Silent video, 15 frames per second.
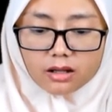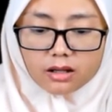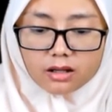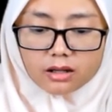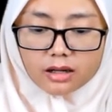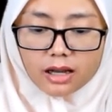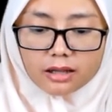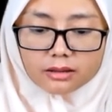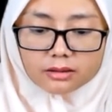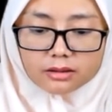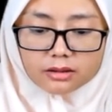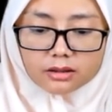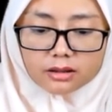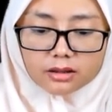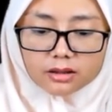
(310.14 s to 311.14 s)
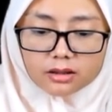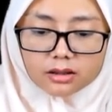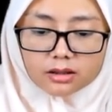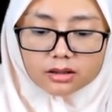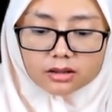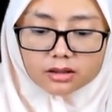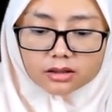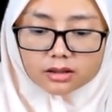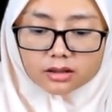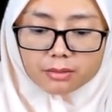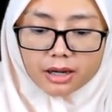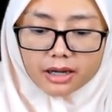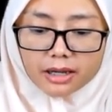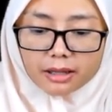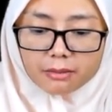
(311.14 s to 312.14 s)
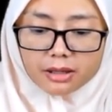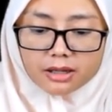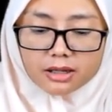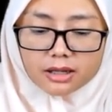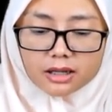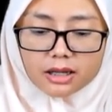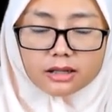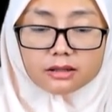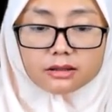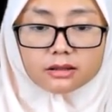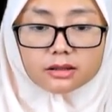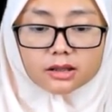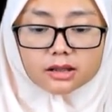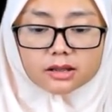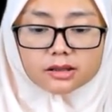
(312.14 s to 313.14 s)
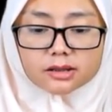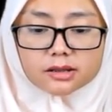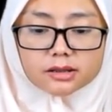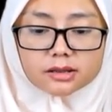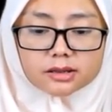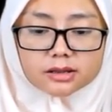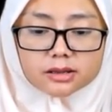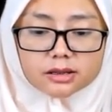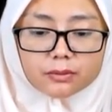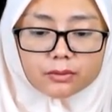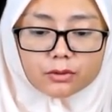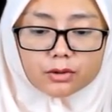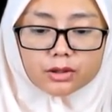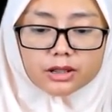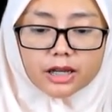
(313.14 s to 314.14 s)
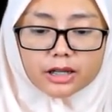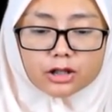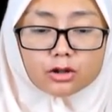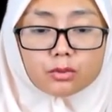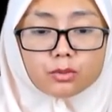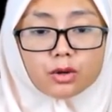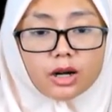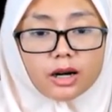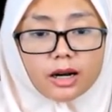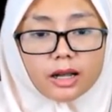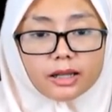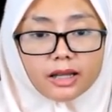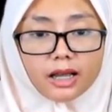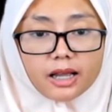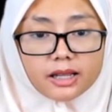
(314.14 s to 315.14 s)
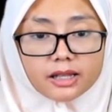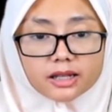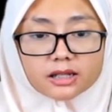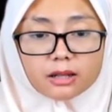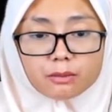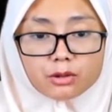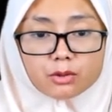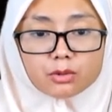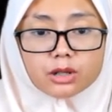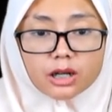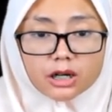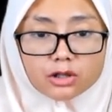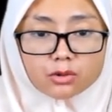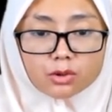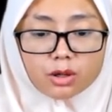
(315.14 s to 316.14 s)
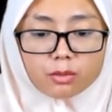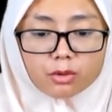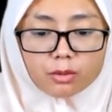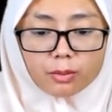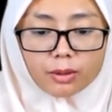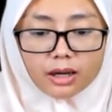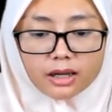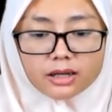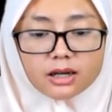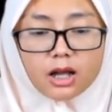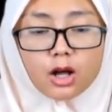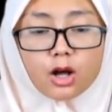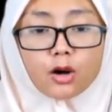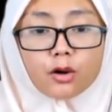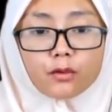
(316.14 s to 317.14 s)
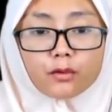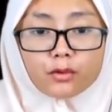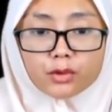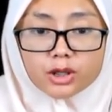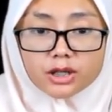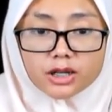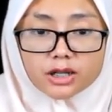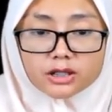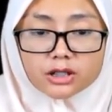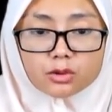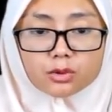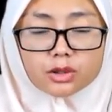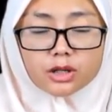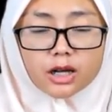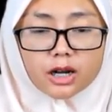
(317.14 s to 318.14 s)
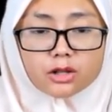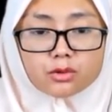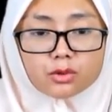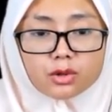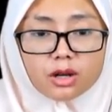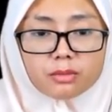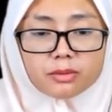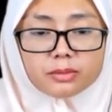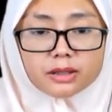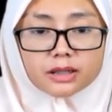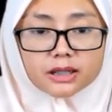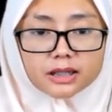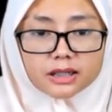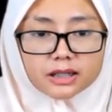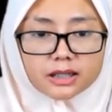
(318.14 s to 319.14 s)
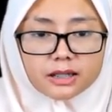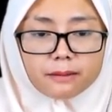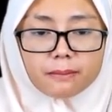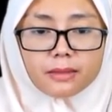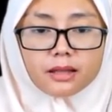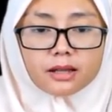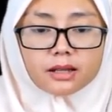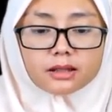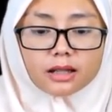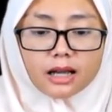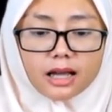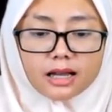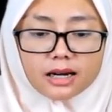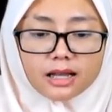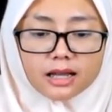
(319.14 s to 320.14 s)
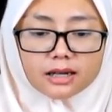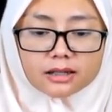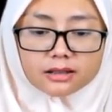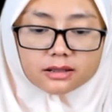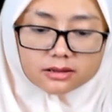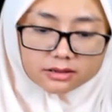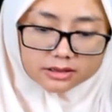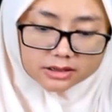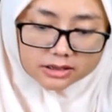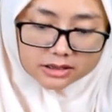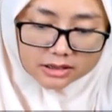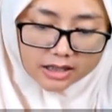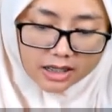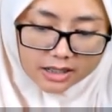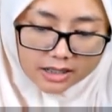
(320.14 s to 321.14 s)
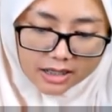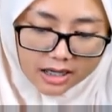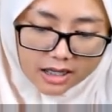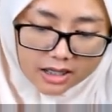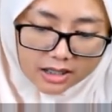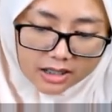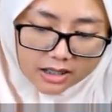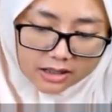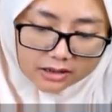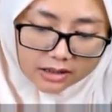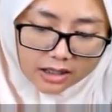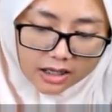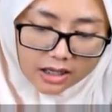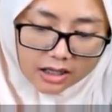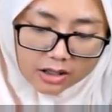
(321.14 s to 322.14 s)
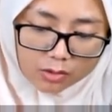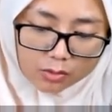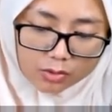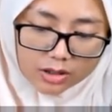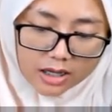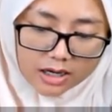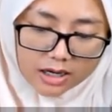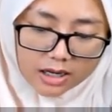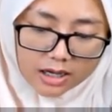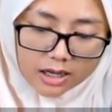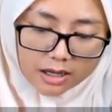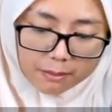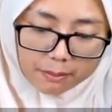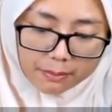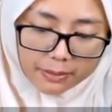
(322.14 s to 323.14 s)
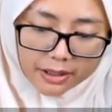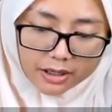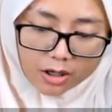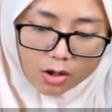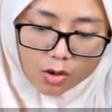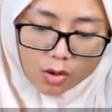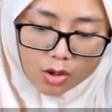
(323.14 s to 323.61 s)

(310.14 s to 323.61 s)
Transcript: Nah, e, bagaimana kan e, si fluida itu bukan hanya air, tapi udara juga merupakan fluida. Jadi udara juga memiliki tekanan. Di sini ada tekanan udara P0.